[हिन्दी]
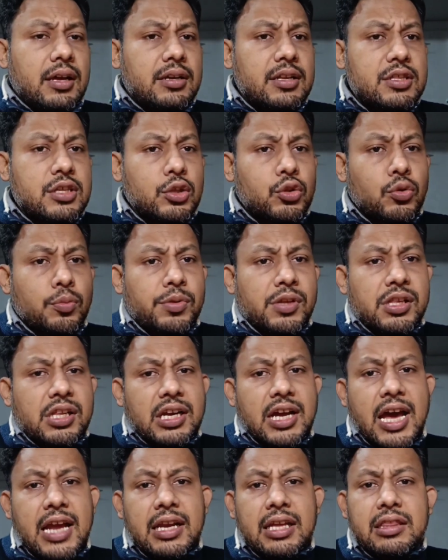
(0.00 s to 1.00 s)
निश्चित रूप से
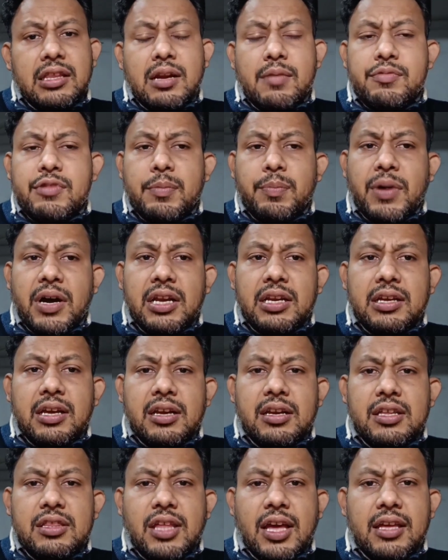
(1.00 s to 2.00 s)
सरकार की तरफ से पहल
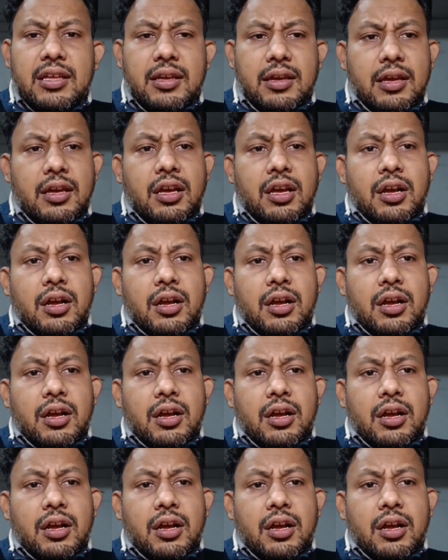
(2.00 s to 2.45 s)
करनी चाहिए